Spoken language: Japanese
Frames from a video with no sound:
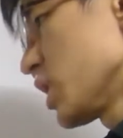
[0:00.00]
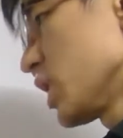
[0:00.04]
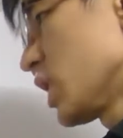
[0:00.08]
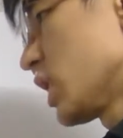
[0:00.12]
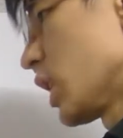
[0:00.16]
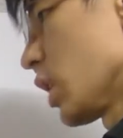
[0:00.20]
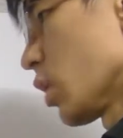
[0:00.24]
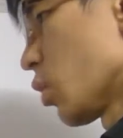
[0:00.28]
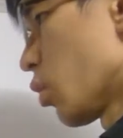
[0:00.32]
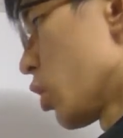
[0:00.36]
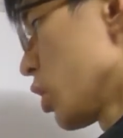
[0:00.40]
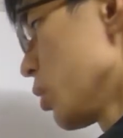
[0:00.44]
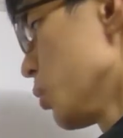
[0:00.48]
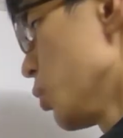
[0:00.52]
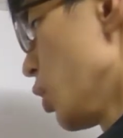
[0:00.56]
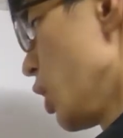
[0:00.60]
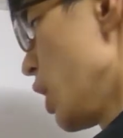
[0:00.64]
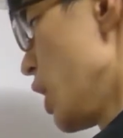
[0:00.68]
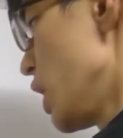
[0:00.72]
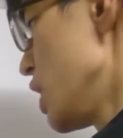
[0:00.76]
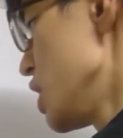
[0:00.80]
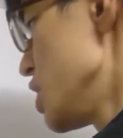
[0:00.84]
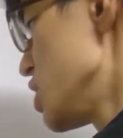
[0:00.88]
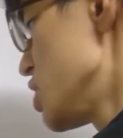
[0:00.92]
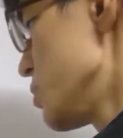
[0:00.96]
たらこれも
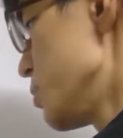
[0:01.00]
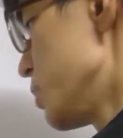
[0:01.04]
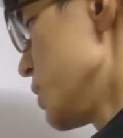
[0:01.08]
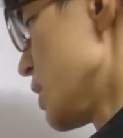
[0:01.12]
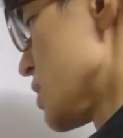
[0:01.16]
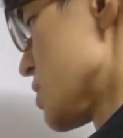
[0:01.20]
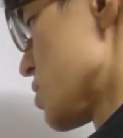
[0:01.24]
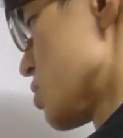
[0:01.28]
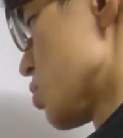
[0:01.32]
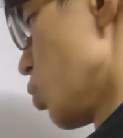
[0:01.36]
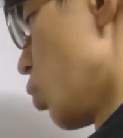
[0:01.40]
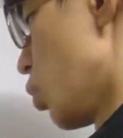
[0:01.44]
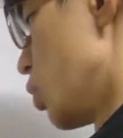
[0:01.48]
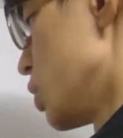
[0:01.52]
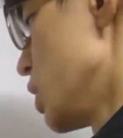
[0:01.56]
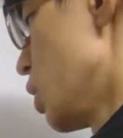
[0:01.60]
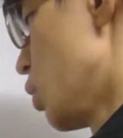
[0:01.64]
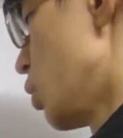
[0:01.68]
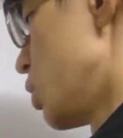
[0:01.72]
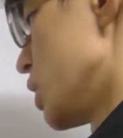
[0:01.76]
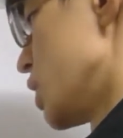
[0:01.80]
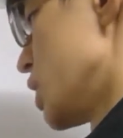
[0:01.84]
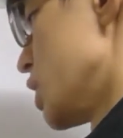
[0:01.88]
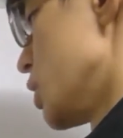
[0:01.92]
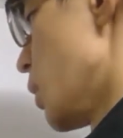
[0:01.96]
H プラスと
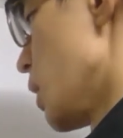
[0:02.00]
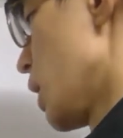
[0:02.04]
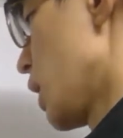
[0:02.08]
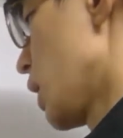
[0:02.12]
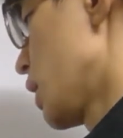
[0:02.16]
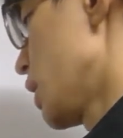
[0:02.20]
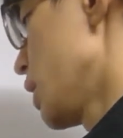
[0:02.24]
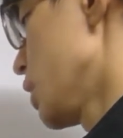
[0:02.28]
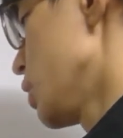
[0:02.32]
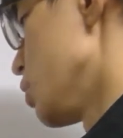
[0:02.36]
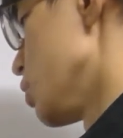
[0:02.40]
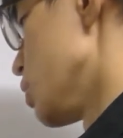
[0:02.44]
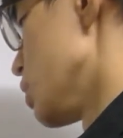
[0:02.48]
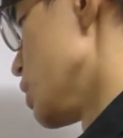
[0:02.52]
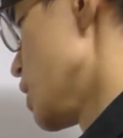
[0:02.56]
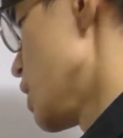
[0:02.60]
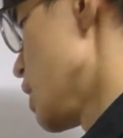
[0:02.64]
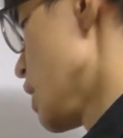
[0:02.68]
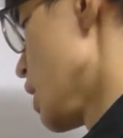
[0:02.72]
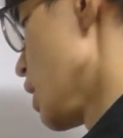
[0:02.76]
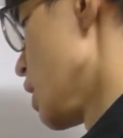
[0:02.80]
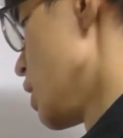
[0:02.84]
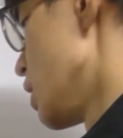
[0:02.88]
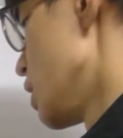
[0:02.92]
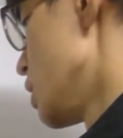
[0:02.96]
ホニャホニャに分かれるん
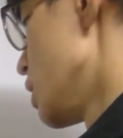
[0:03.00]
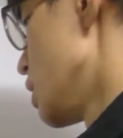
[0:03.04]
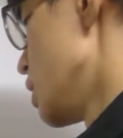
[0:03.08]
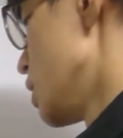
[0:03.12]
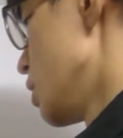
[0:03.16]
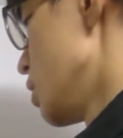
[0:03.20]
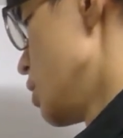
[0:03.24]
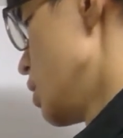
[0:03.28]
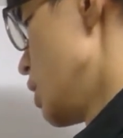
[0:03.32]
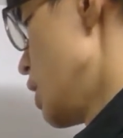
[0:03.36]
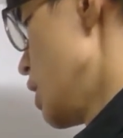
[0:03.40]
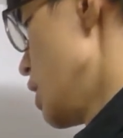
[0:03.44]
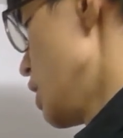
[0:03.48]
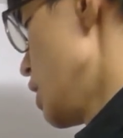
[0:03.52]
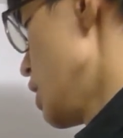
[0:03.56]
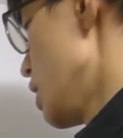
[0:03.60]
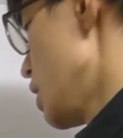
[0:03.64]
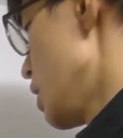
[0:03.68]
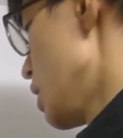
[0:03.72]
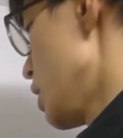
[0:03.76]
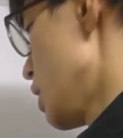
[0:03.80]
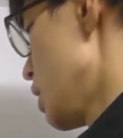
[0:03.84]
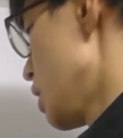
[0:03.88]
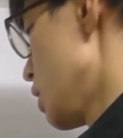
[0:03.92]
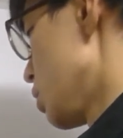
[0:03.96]
で、
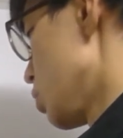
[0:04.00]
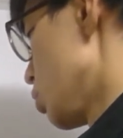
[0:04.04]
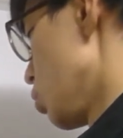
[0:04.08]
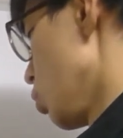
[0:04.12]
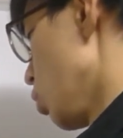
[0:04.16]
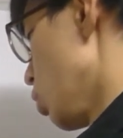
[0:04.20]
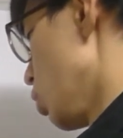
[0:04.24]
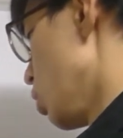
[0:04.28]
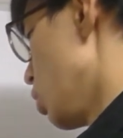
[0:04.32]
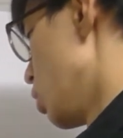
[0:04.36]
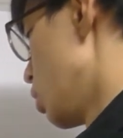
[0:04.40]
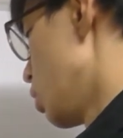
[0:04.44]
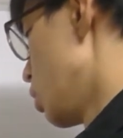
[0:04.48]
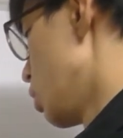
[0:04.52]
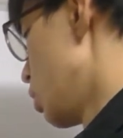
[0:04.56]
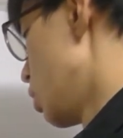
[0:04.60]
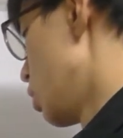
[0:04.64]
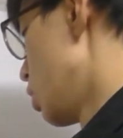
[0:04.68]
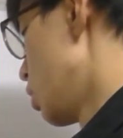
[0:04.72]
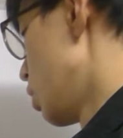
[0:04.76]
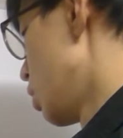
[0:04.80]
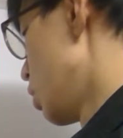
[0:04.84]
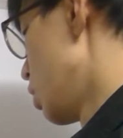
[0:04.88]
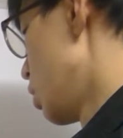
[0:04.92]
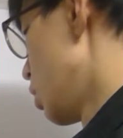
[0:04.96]
えーっ
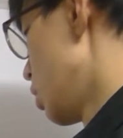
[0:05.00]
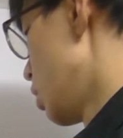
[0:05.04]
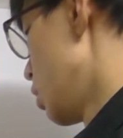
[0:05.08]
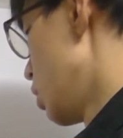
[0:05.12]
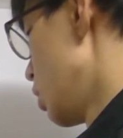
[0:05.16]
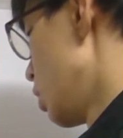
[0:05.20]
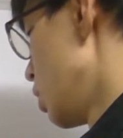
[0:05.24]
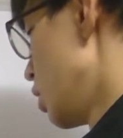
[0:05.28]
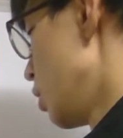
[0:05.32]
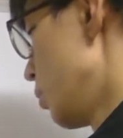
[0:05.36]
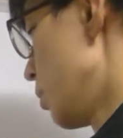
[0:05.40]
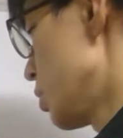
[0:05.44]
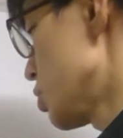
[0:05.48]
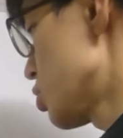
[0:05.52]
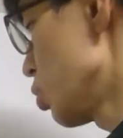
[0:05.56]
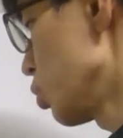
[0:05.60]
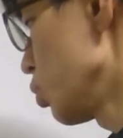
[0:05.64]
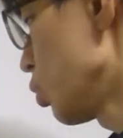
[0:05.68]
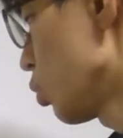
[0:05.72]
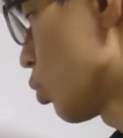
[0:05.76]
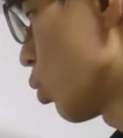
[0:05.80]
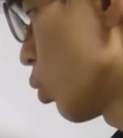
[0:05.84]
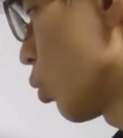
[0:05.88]
と、ちょうど